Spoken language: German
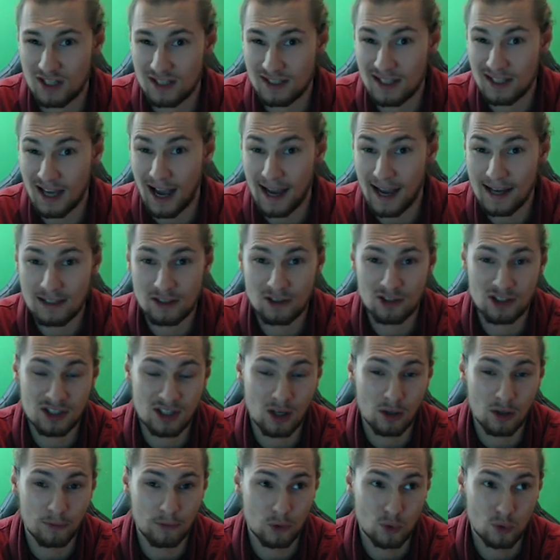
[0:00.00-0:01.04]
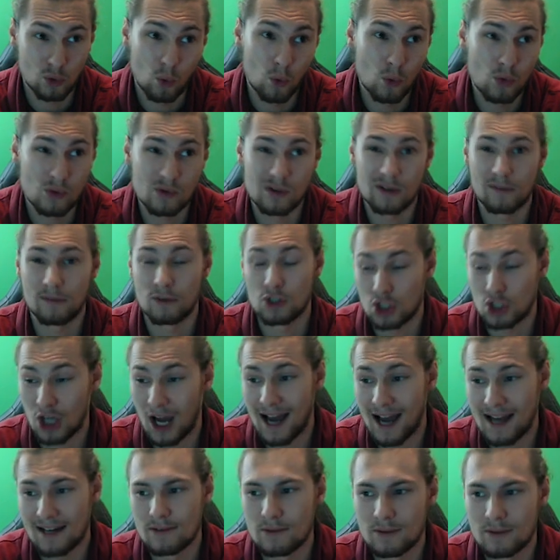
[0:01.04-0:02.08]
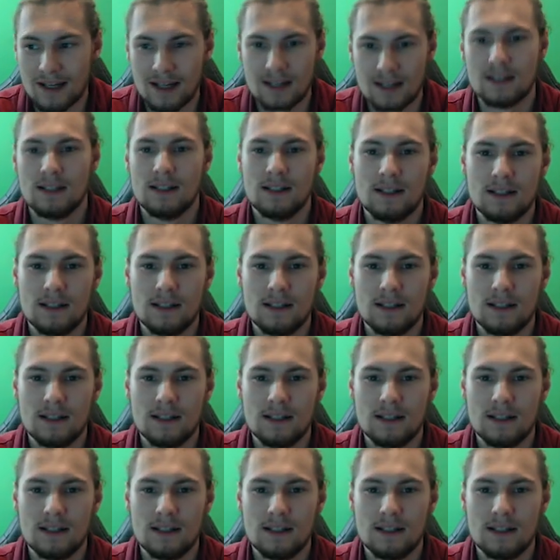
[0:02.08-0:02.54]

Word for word: hier eindeutig auch für Tod oder für Schaden oder